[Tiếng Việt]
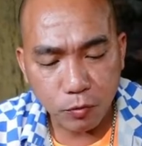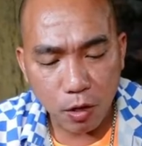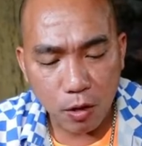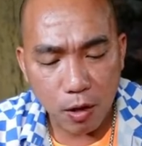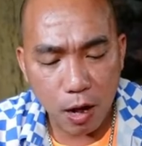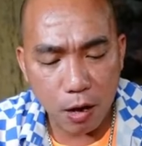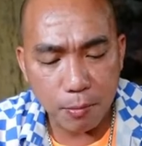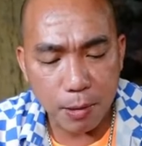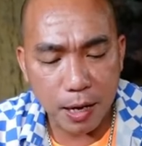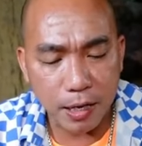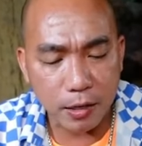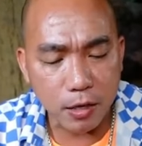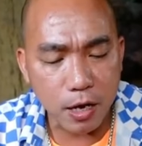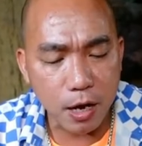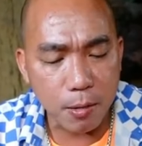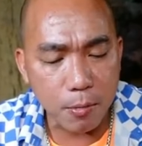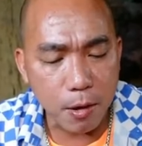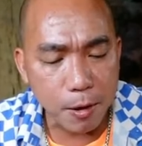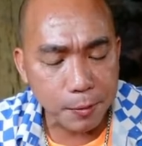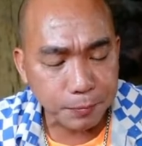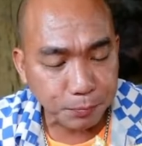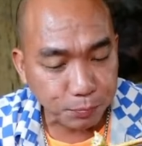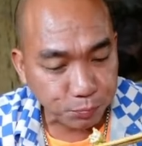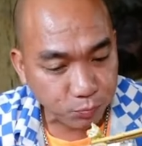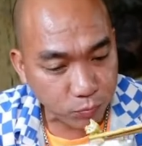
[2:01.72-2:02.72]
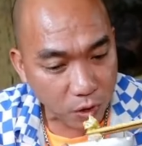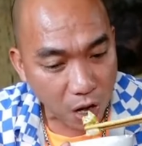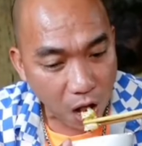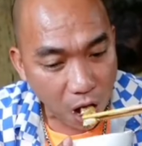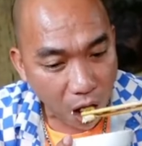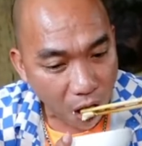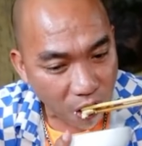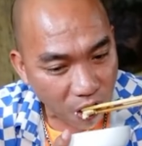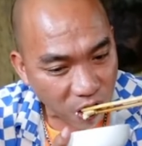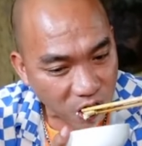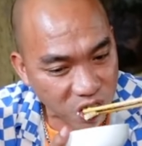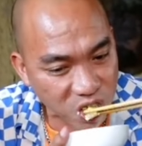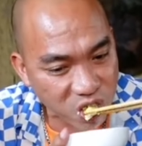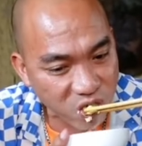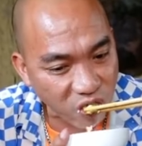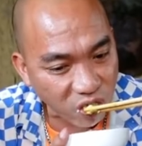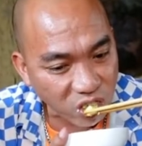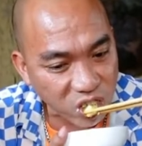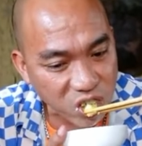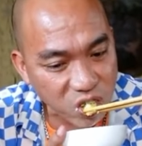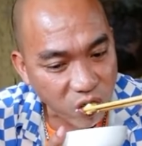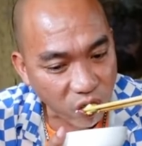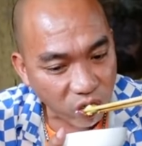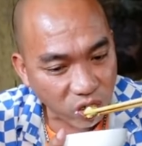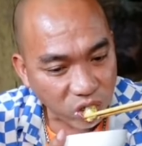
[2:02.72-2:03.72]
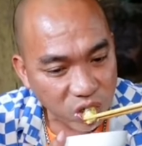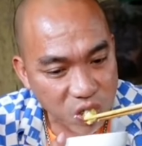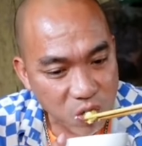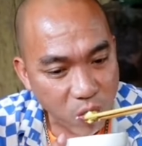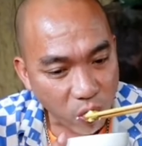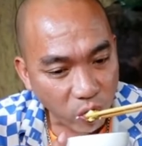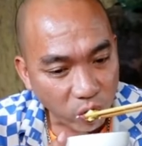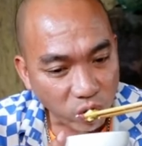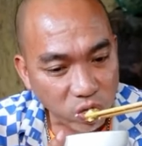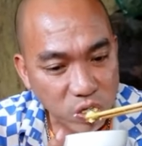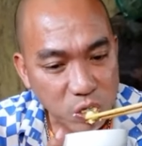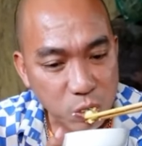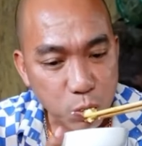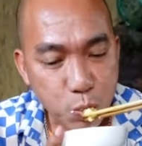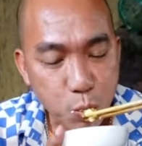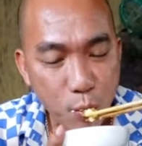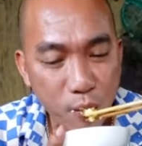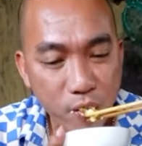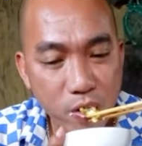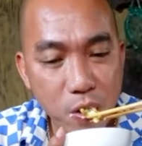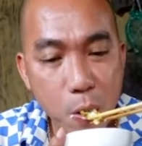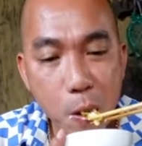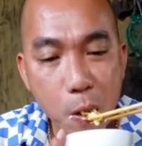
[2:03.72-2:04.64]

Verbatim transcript: hai màng với em không hơi cao rồi đó